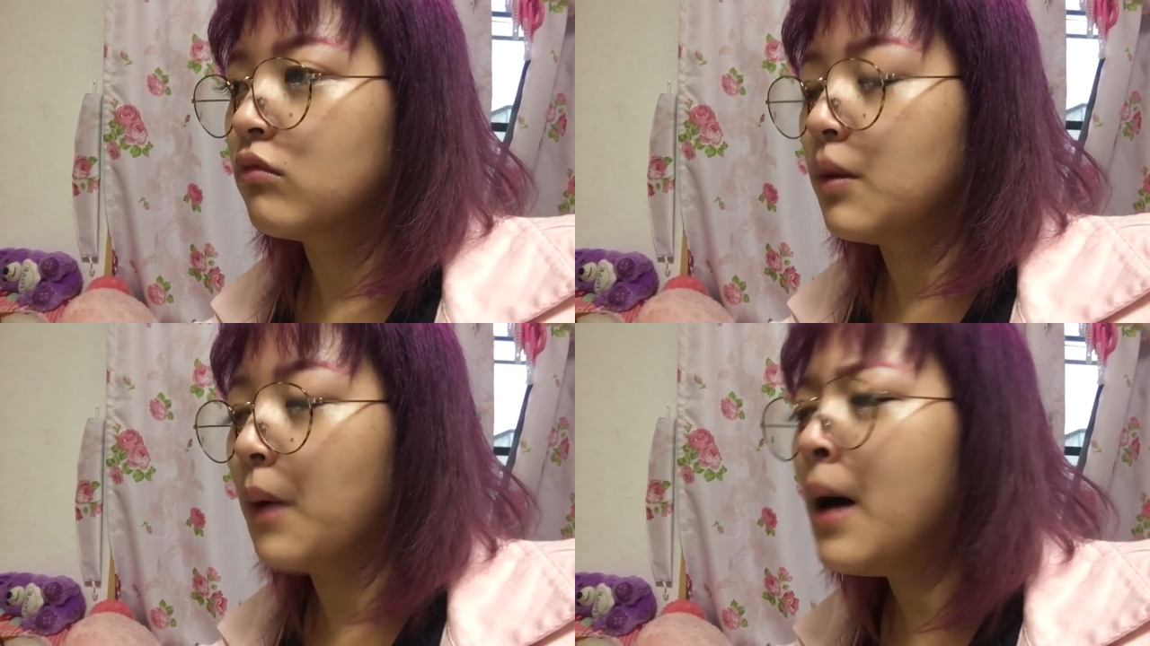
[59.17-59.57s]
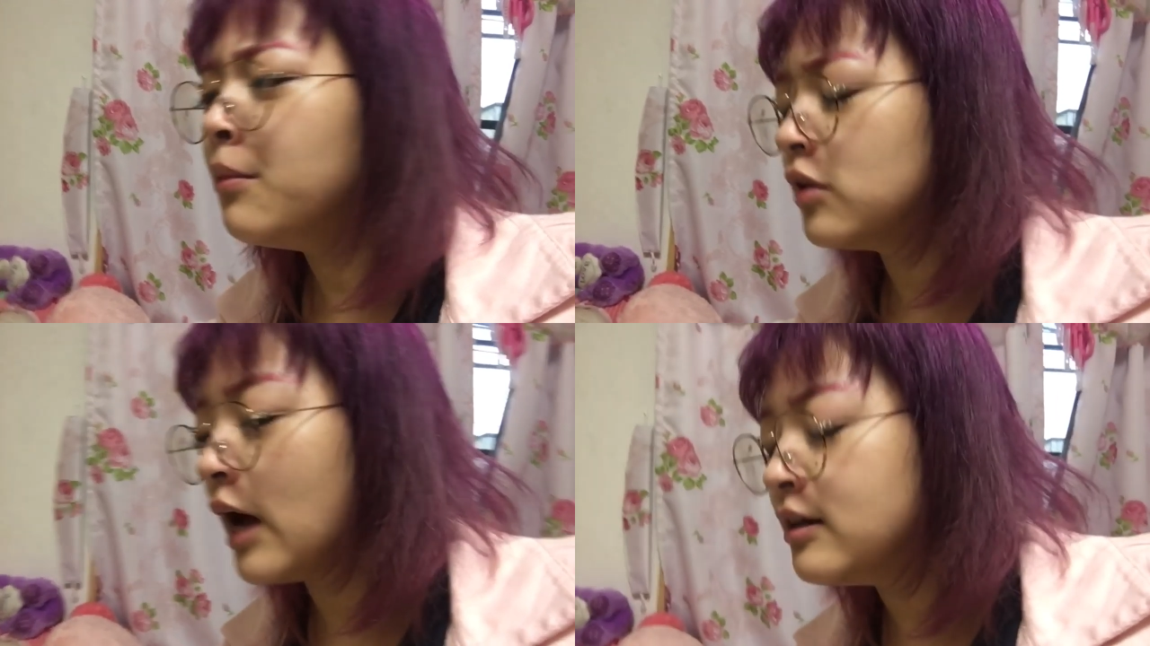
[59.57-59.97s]
で
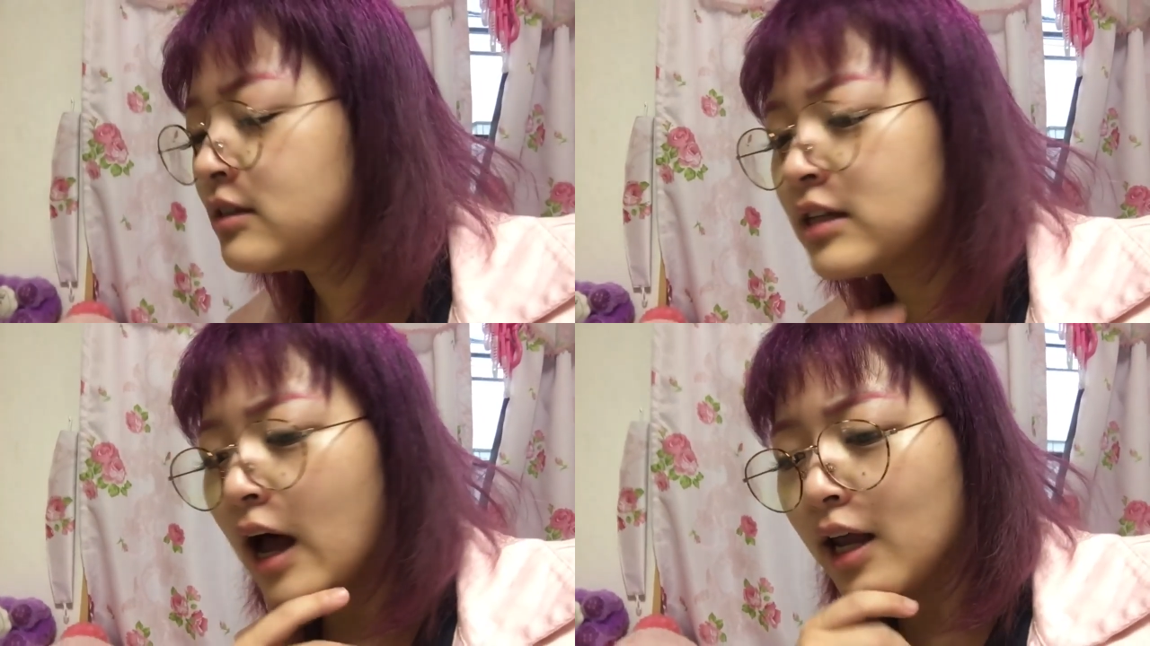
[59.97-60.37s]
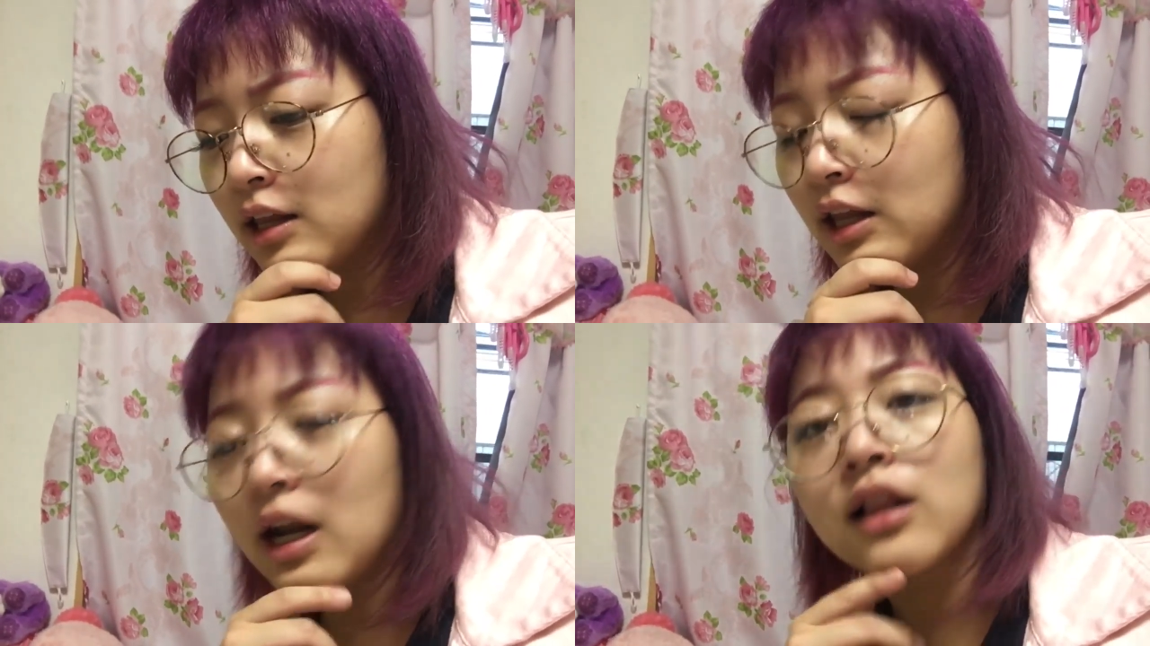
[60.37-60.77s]
マム何歳っ
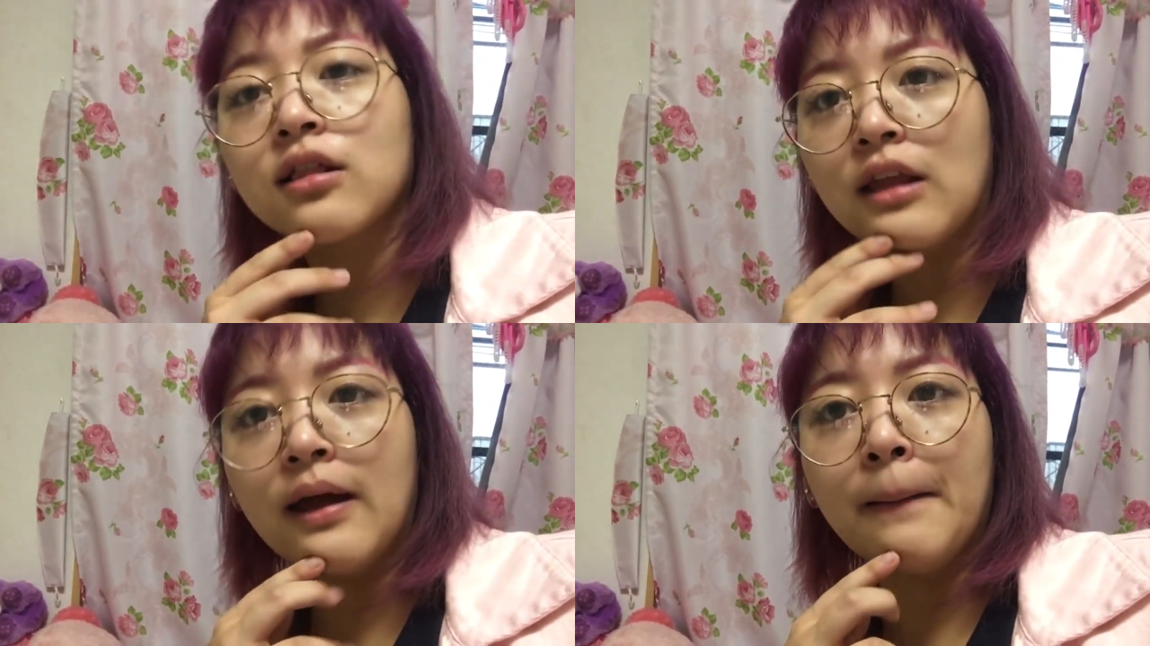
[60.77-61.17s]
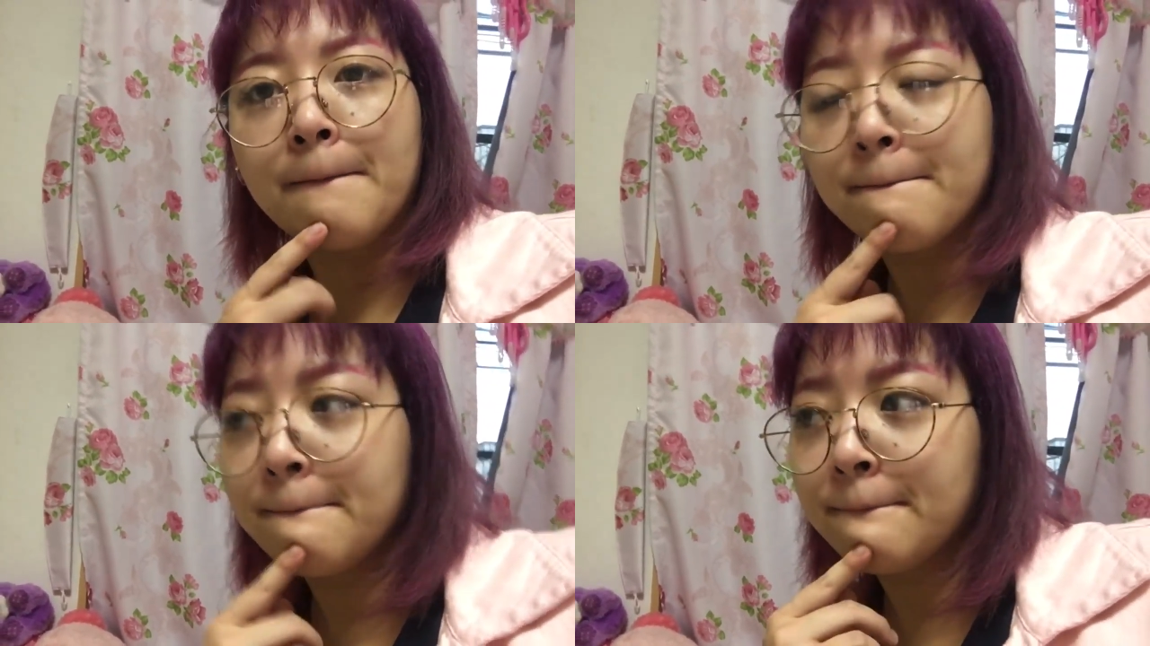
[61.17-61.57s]
てなって、
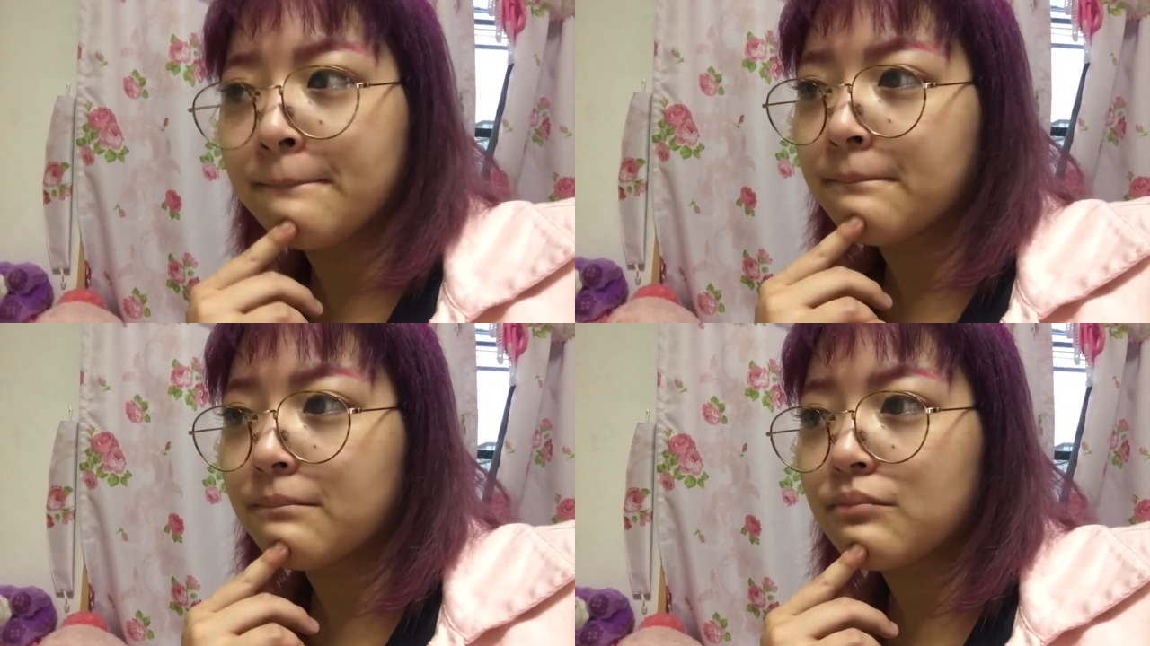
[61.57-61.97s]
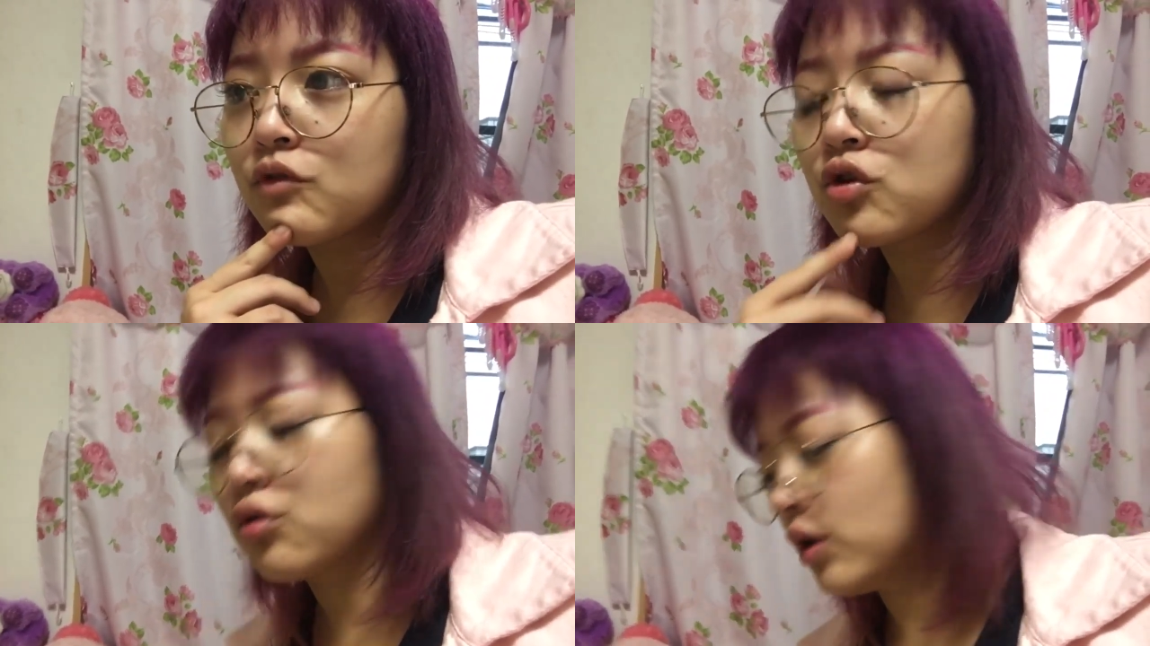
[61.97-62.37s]

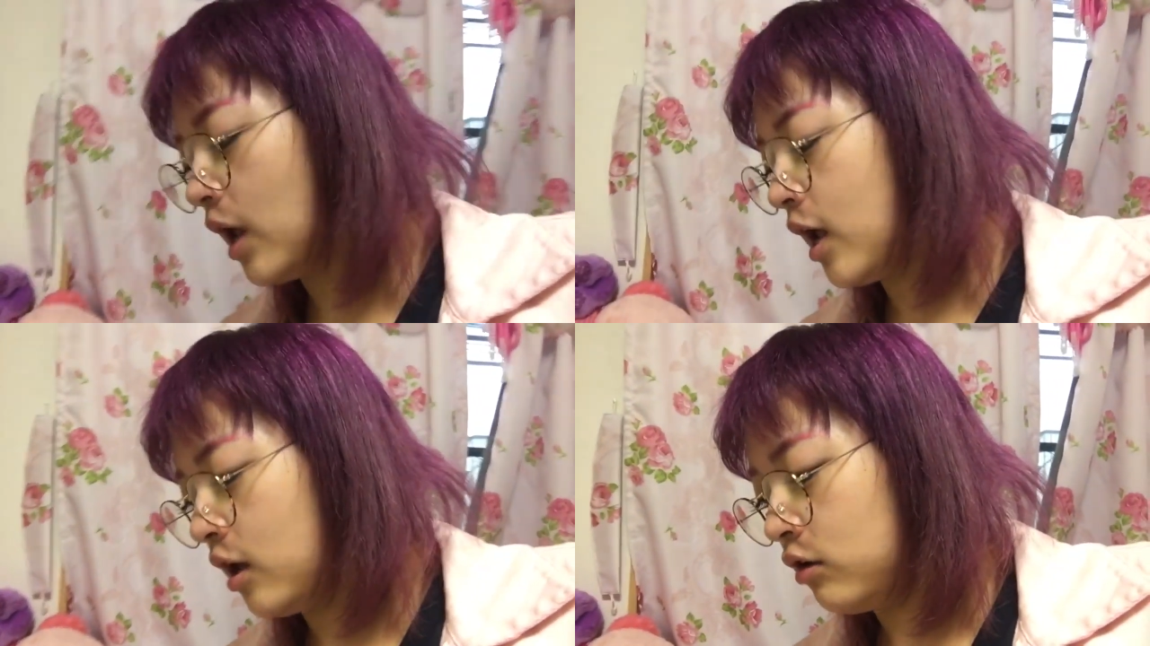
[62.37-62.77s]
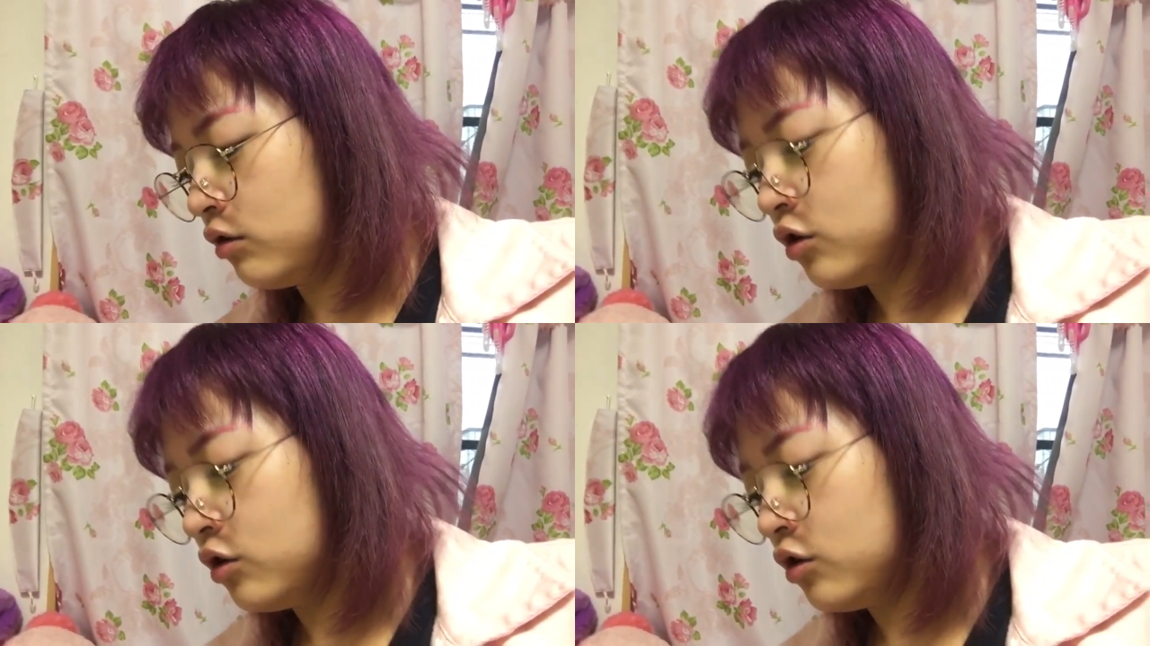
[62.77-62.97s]
ちょっとね